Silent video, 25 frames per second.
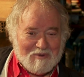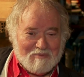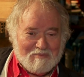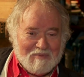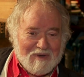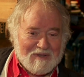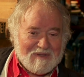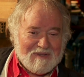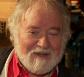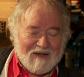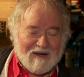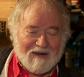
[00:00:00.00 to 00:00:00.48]
mi
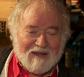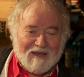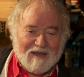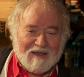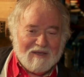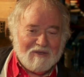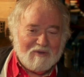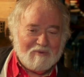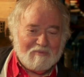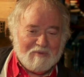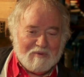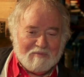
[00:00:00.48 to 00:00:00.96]
manda il
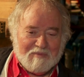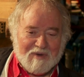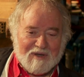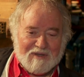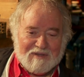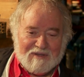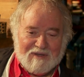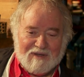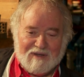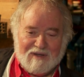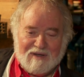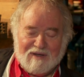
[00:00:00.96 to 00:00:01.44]
legno, mi
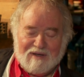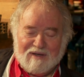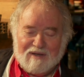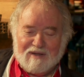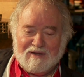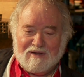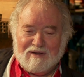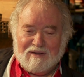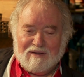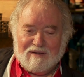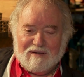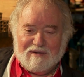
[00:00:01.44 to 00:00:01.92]

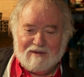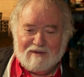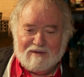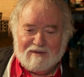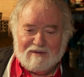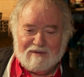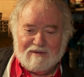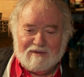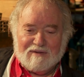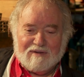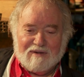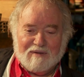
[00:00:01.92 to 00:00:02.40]
manda
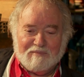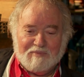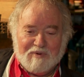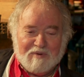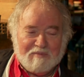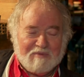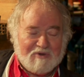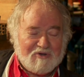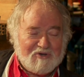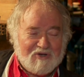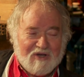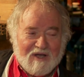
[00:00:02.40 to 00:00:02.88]
eh, la
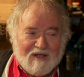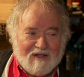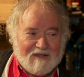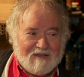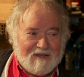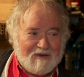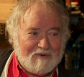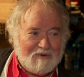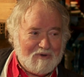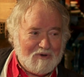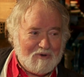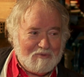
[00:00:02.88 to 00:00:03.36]
prima
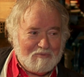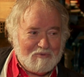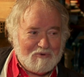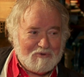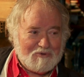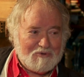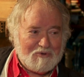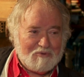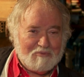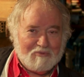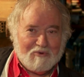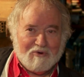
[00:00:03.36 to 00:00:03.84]
scelta, quello
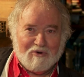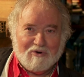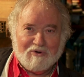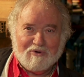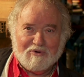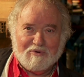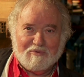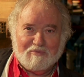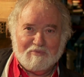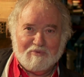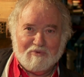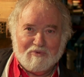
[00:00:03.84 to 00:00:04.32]
molto
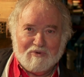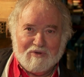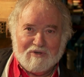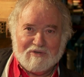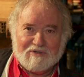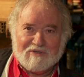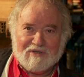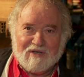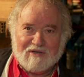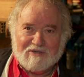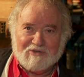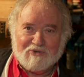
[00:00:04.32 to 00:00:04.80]
buono,
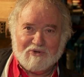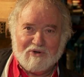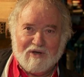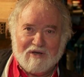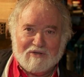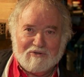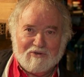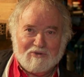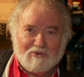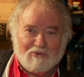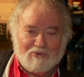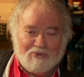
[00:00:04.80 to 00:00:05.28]
oppure
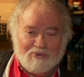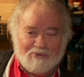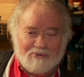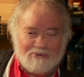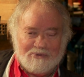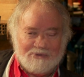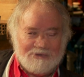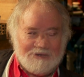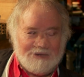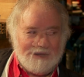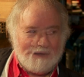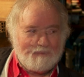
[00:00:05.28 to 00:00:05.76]
stagionato e
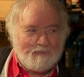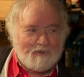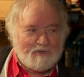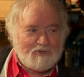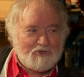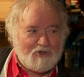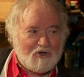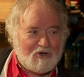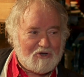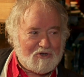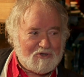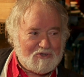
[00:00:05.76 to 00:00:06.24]
tutto. Si chiama
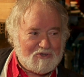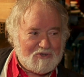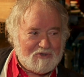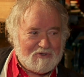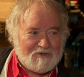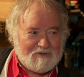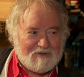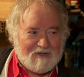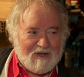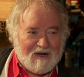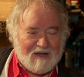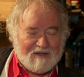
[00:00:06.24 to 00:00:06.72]

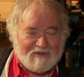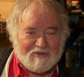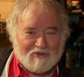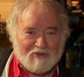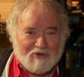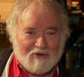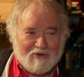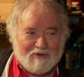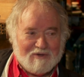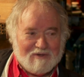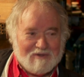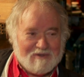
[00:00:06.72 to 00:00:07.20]
Giorgio
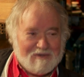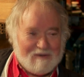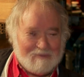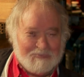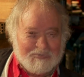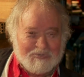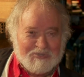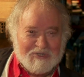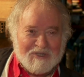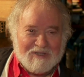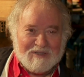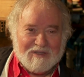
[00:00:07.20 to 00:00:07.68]
dell'Antonio.
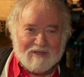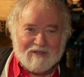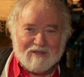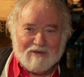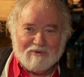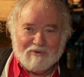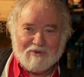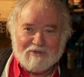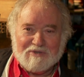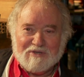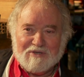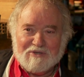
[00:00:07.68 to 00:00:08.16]
Siamo
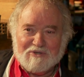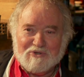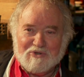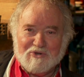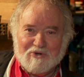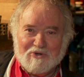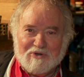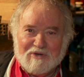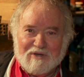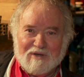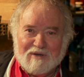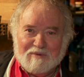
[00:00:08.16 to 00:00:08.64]
sentiti questi
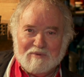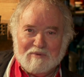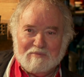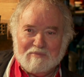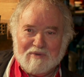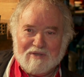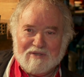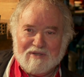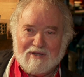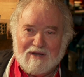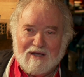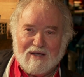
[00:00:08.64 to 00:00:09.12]
giorni che mi
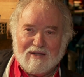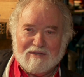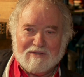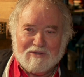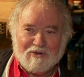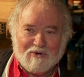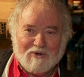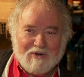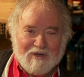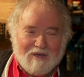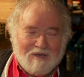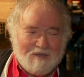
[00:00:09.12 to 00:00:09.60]
manderà
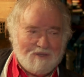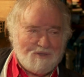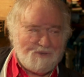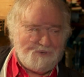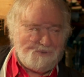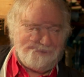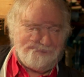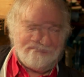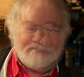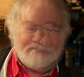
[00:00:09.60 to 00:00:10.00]
altro legno.